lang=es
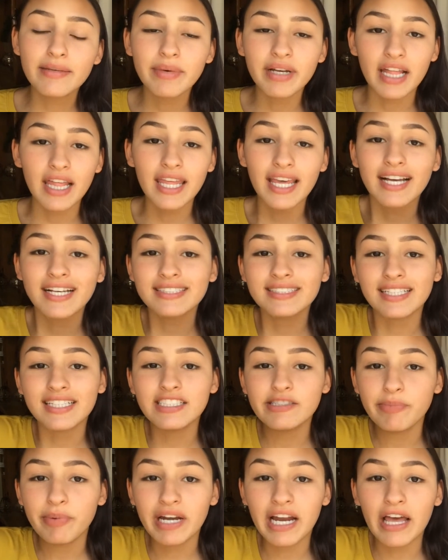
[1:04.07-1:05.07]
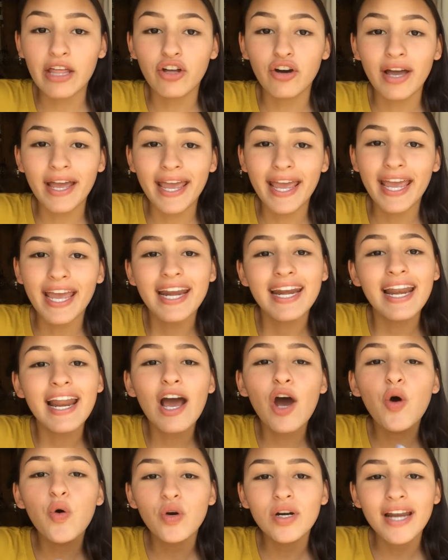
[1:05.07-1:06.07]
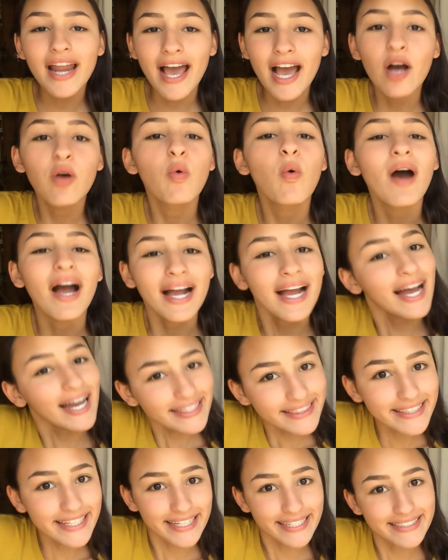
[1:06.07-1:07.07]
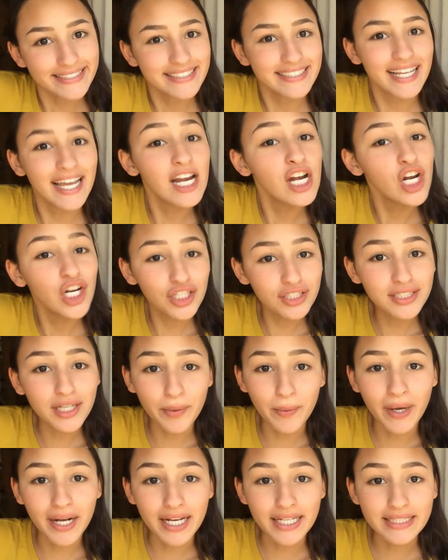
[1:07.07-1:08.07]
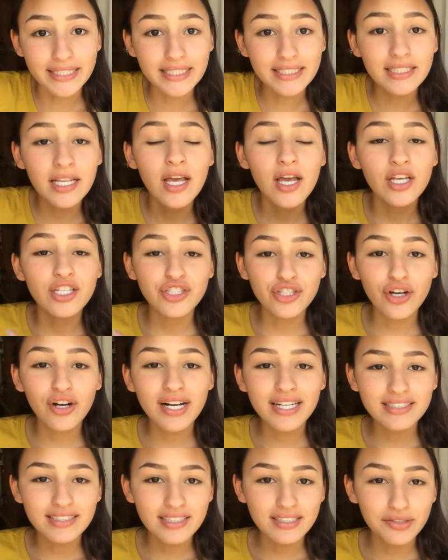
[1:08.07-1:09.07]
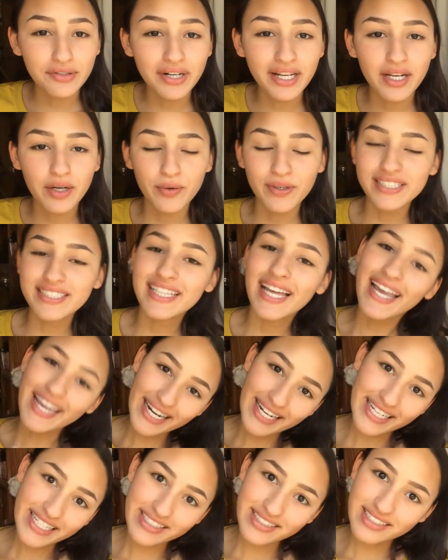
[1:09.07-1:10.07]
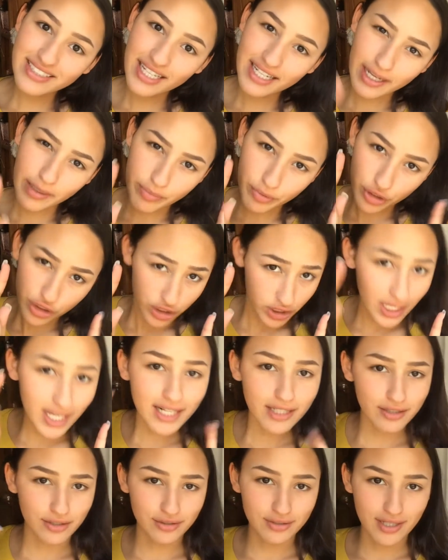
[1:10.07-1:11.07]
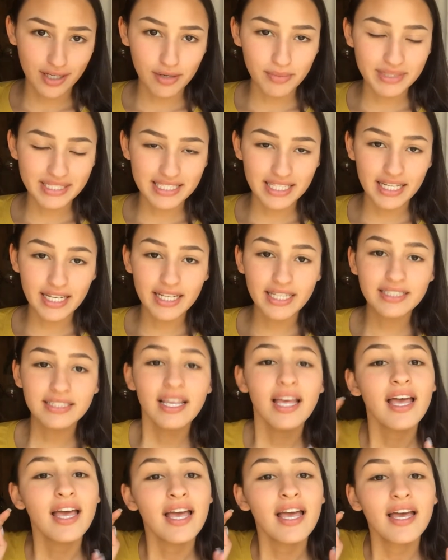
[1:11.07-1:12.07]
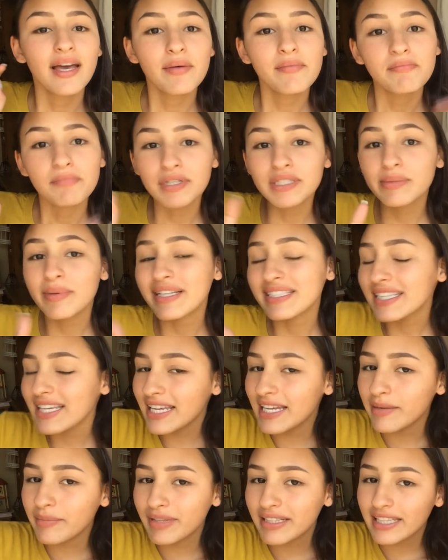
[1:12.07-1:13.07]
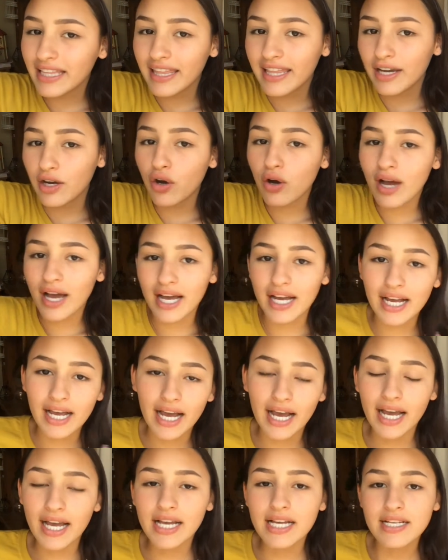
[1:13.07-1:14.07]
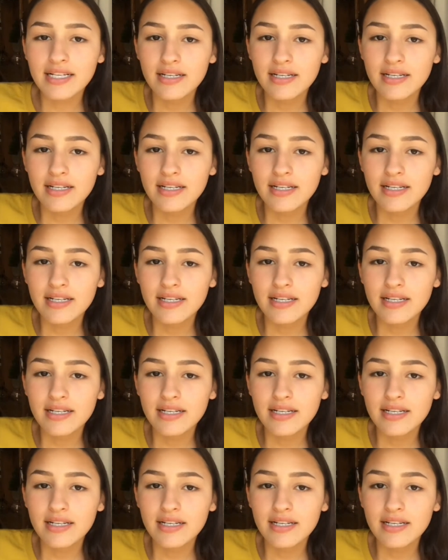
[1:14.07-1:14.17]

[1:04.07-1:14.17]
maquillaje está inspirado en un aguacate, en los aguacates. Yo les hice una encuesta en Insta que por cierto, si no me sigues, pues ve a seguirme, te dejo acá